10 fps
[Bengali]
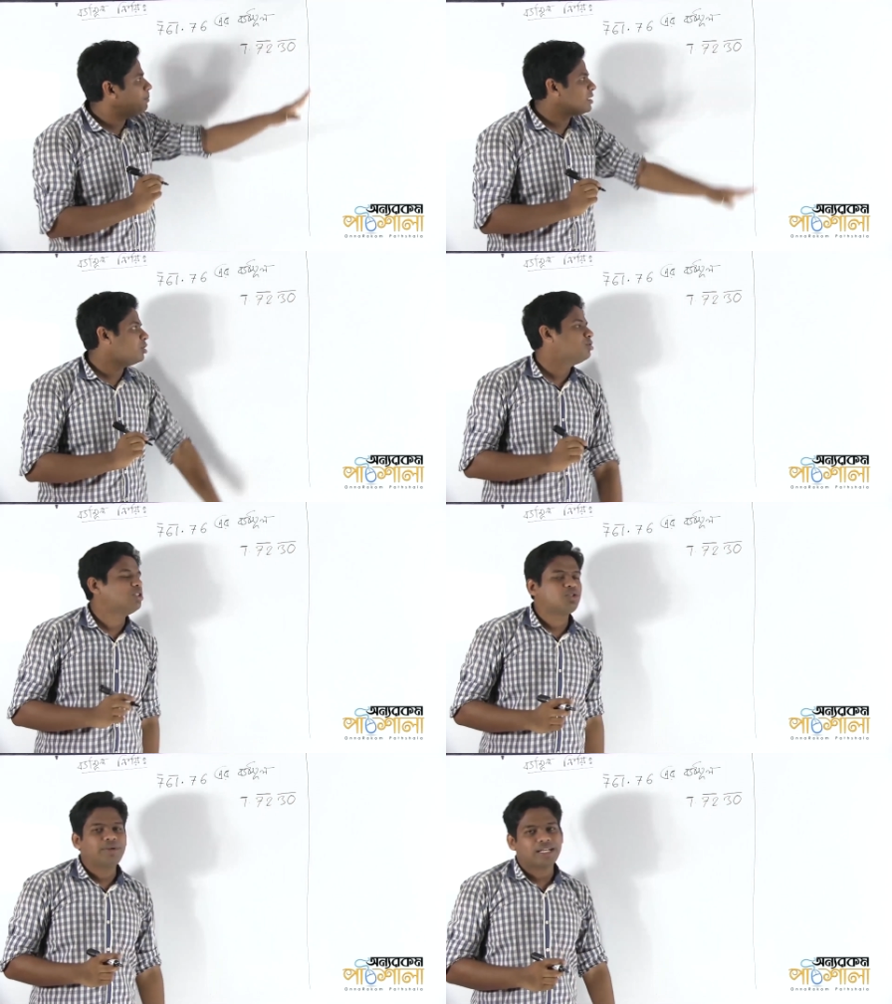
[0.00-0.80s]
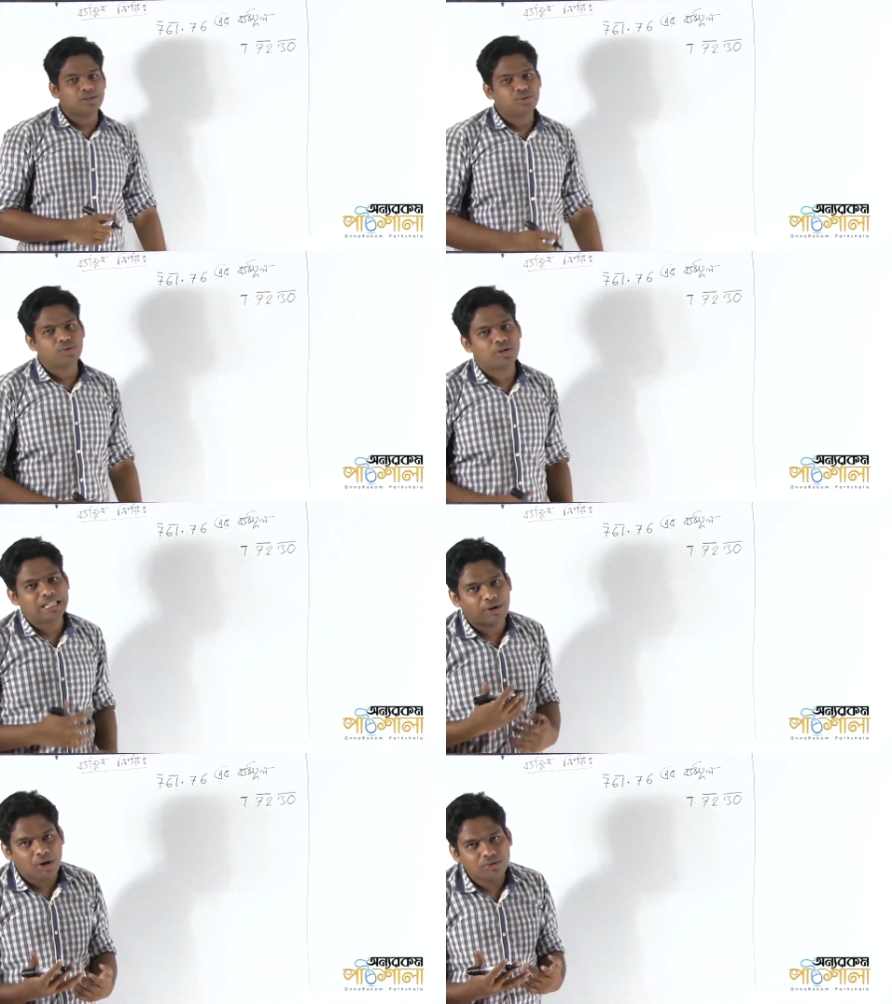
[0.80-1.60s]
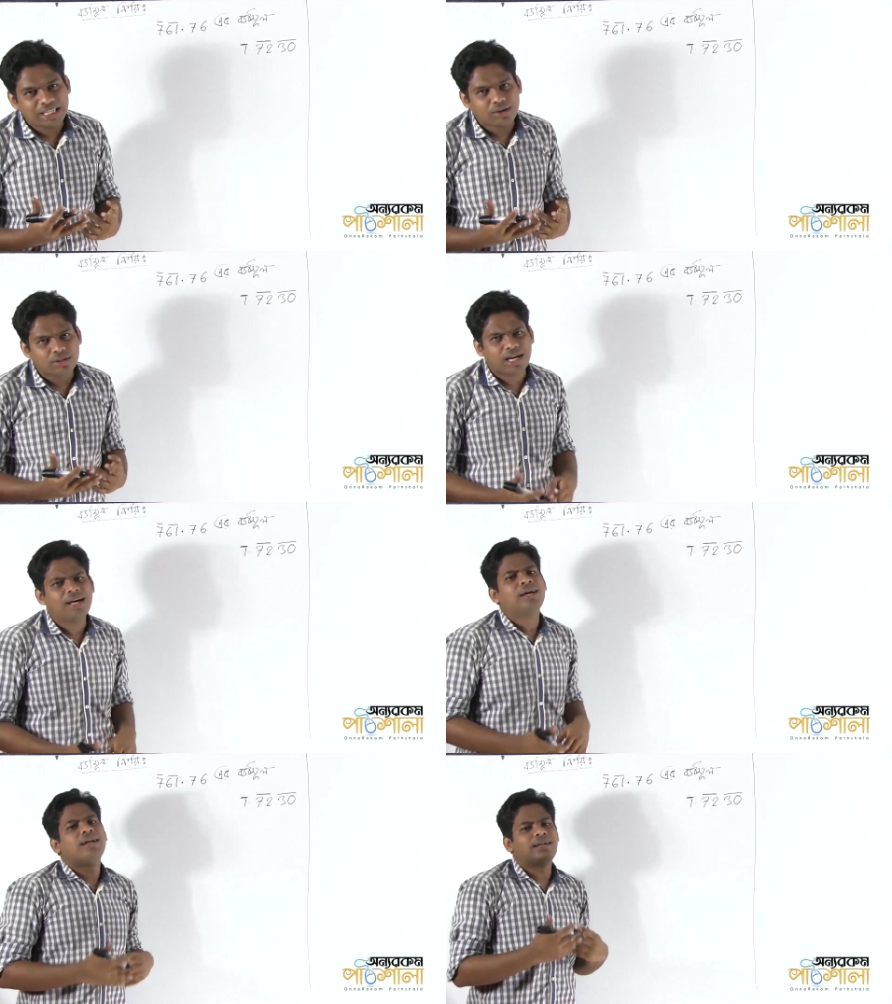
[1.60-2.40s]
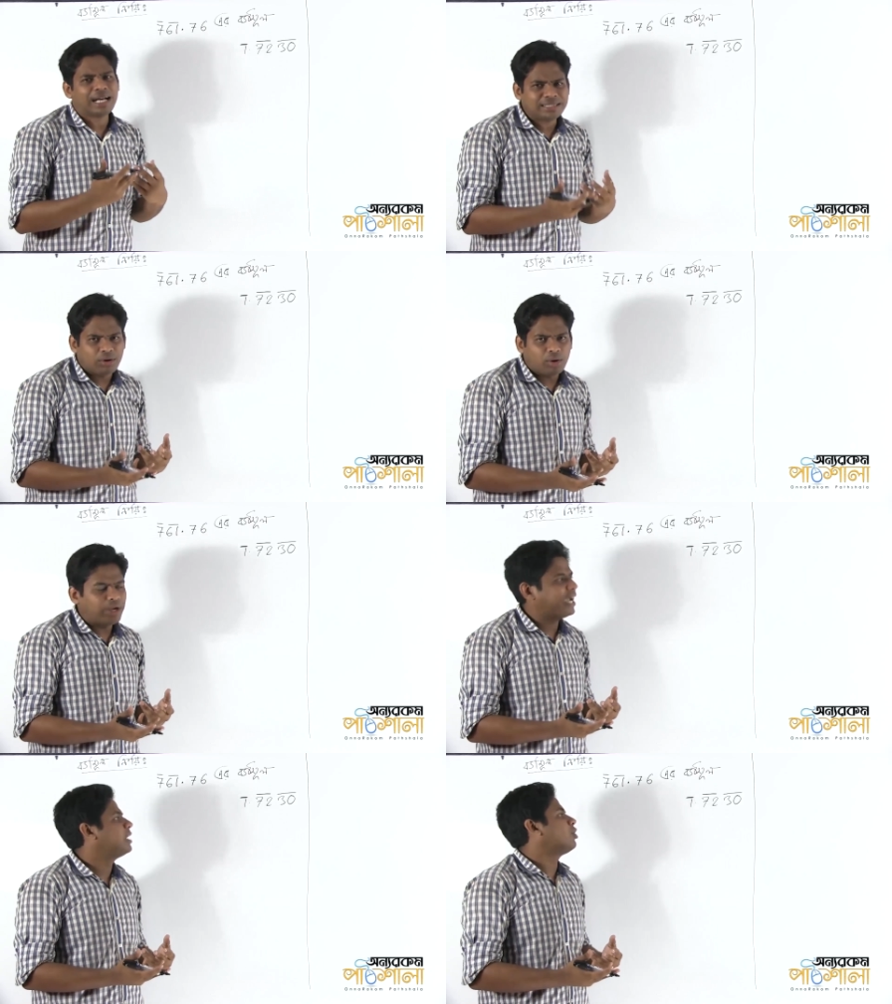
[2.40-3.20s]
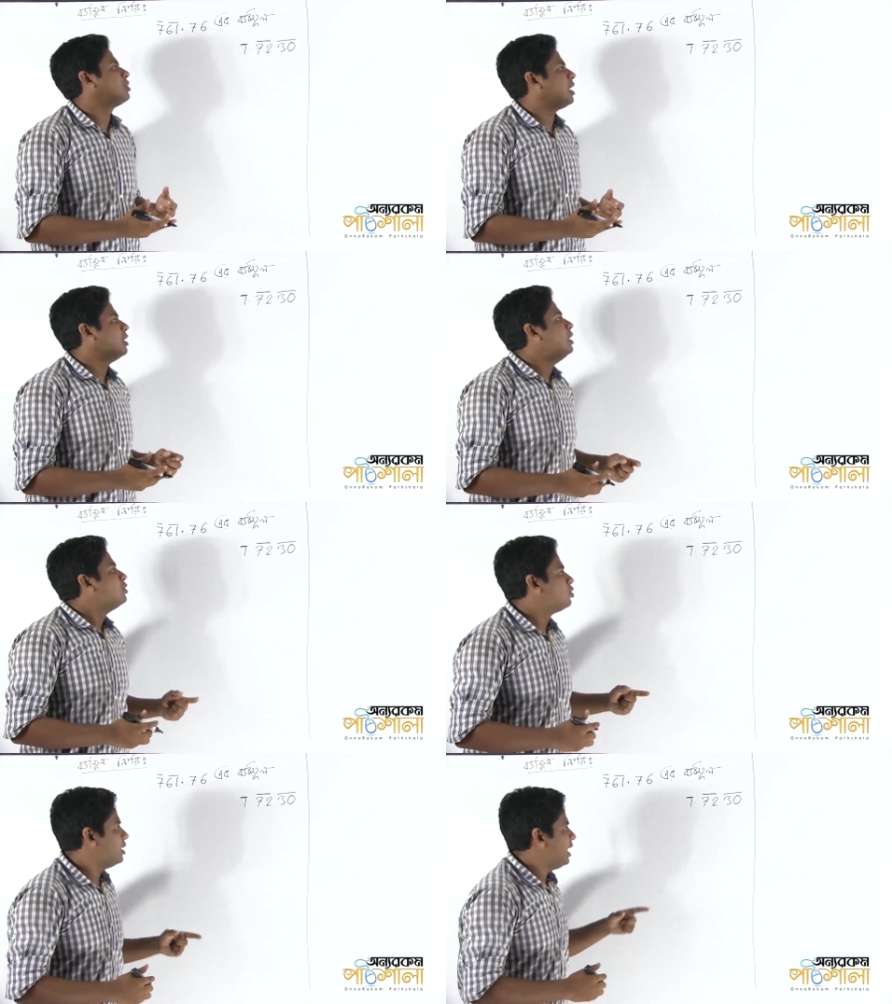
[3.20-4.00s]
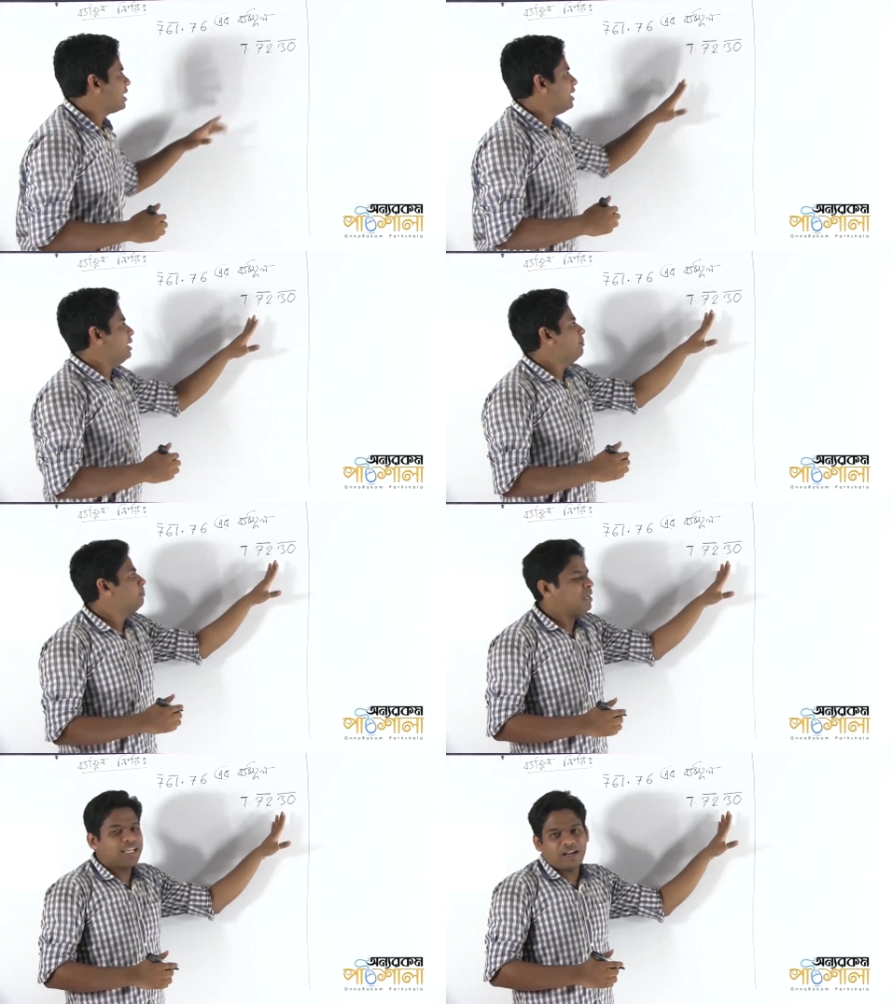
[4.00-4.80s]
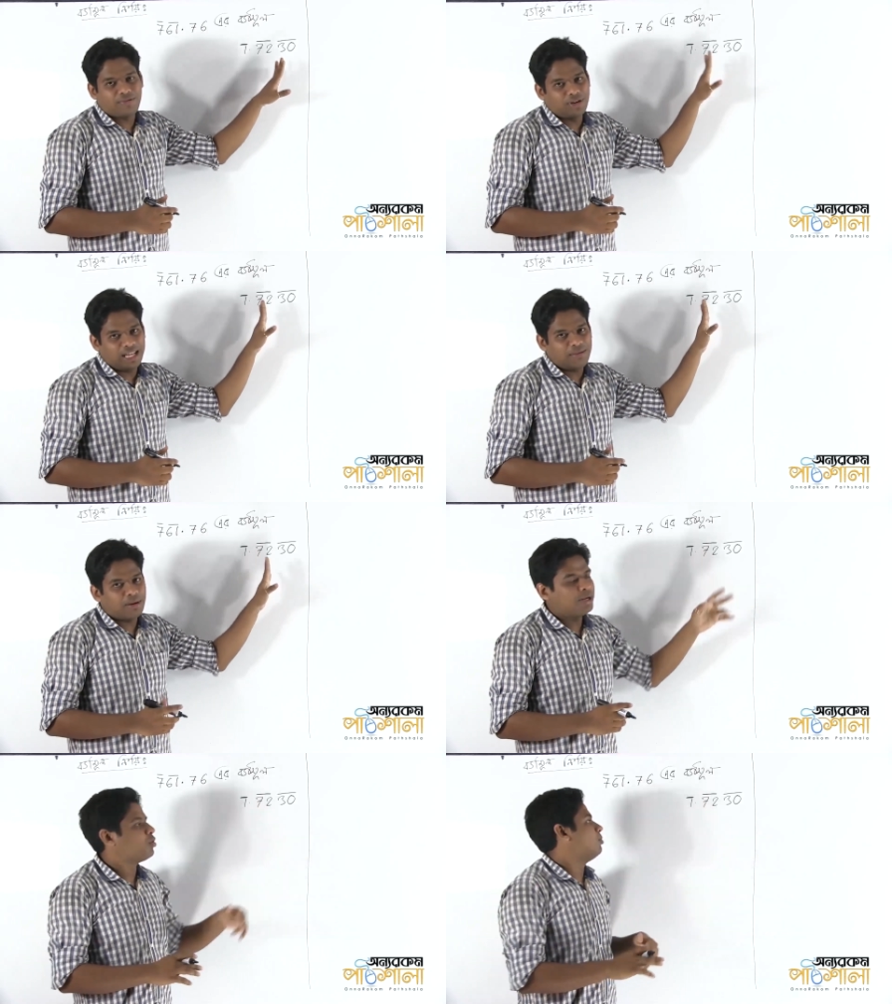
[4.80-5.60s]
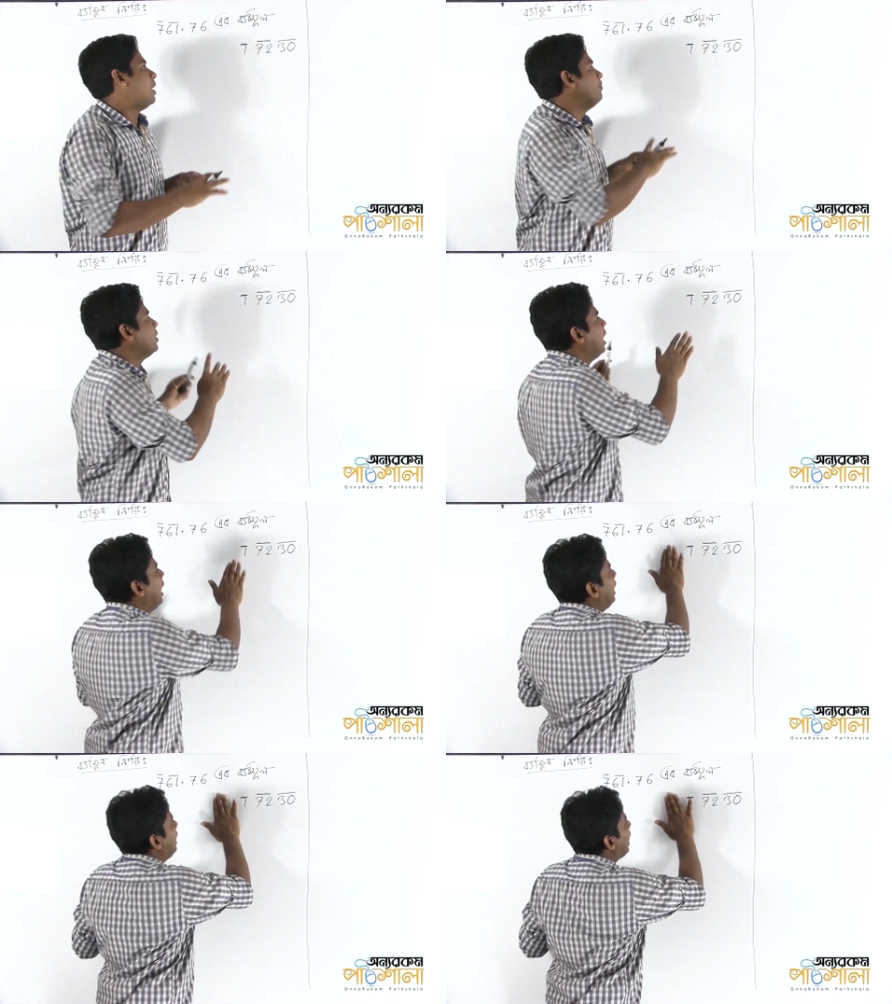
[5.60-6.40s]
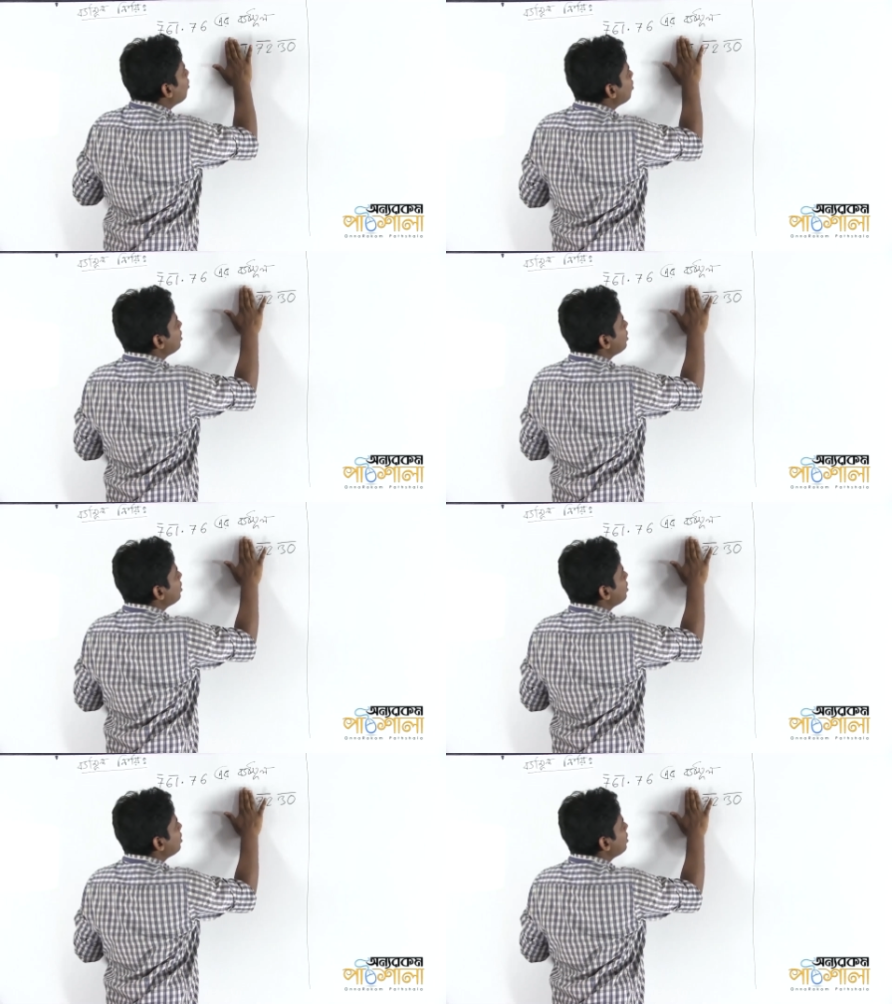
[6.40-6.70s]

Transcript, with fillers: ওই পাশেও যদি তুমি একটা শূন্য দেওয়াও যে কথা না দেওয়াও একই কথা সো এখানে বি কেয়ারফুল এইভাবে করবা এখন